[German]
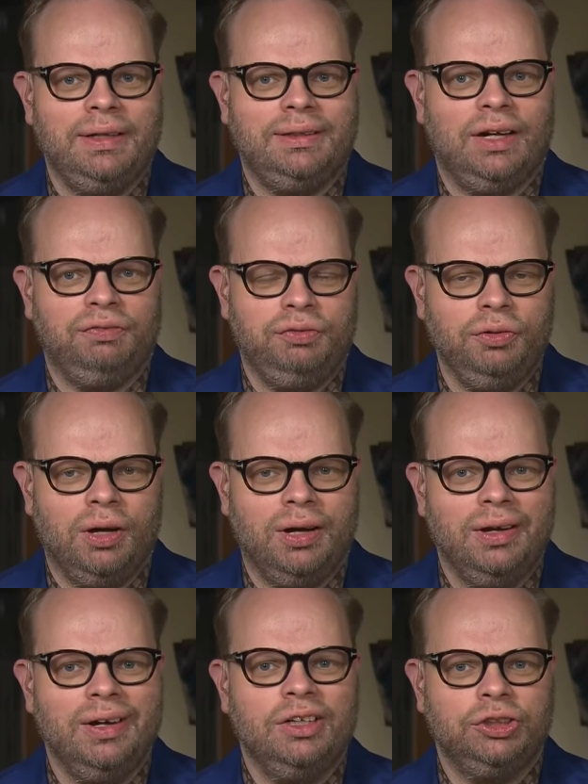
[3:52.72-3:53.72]
ich
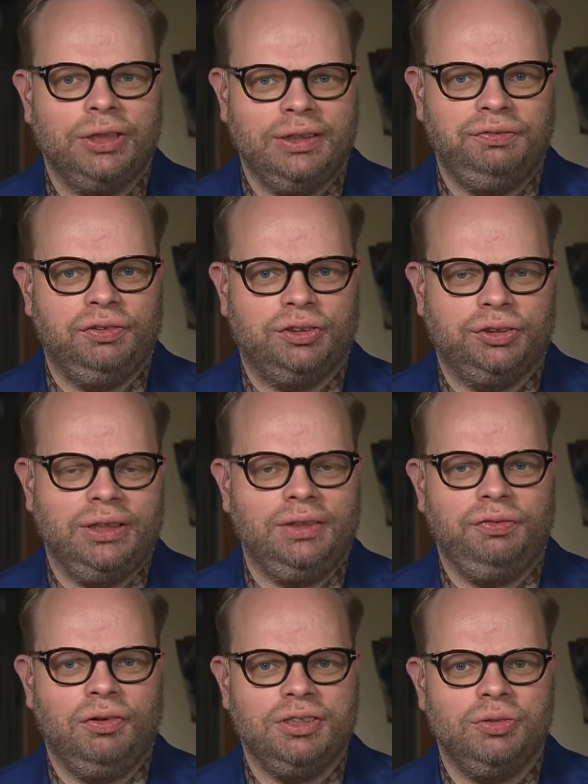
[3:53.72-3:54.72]
dafür, Schritt für Schritt
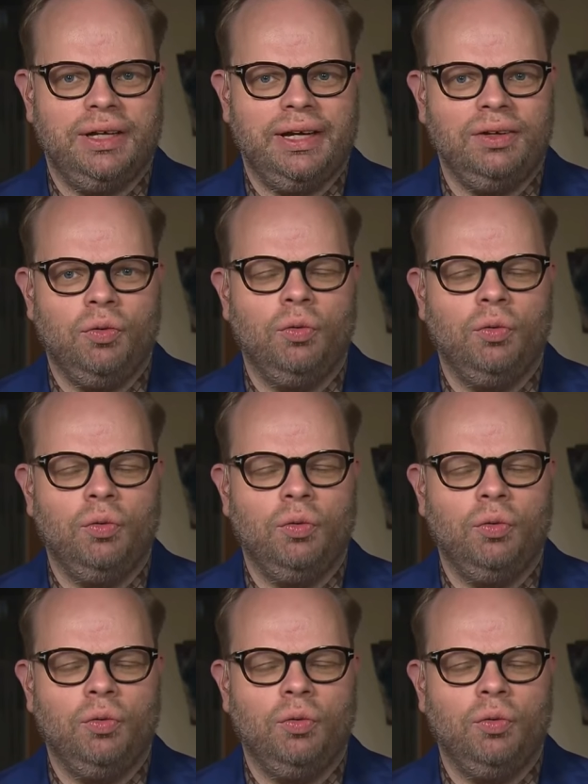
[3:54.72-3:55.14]
vorzugehen